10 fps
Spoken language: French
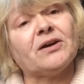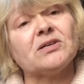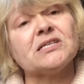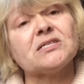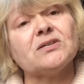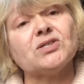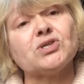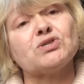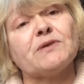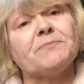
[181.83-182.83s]
en disant «
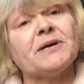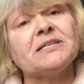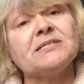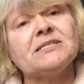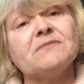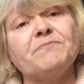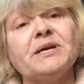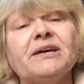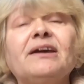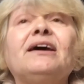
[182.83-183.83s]
je souhaite
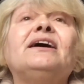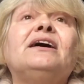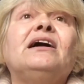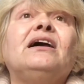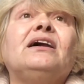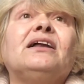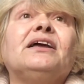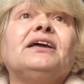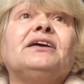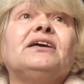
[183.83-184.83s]
participer »
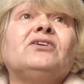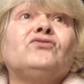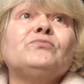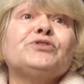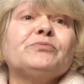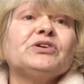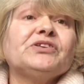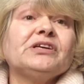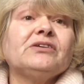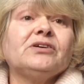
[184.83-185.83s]
et vous me
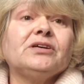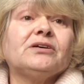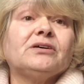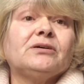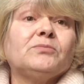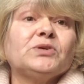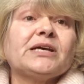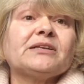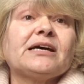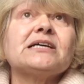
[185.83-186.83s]
demandez euh, mon
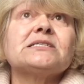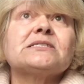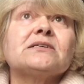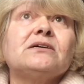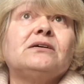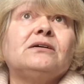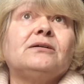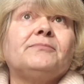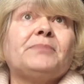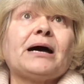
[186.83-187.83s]
adresse
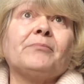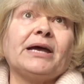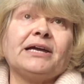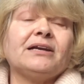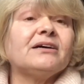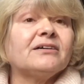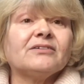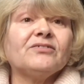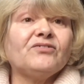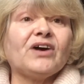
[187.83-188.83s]
euh, par mail.
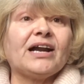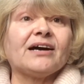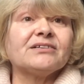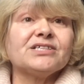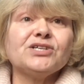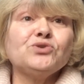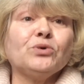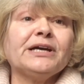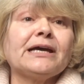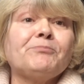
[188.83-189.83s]
Voilà, j'ai tout
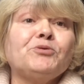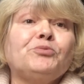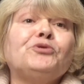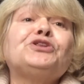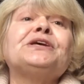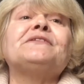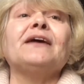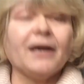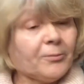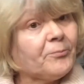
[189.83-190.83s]

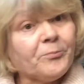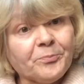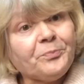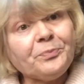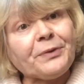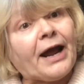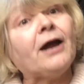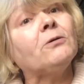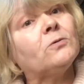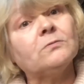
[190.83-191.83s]
récapitulé. Hein
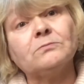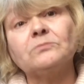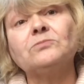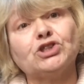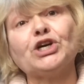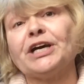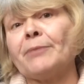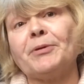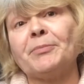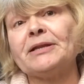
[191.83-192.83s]
je
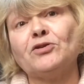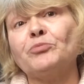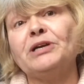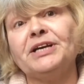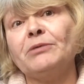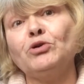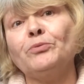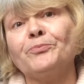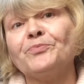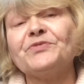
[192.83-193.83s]
récapépète depuis le début,
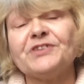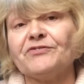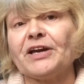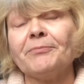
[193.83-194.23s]
c'est fait.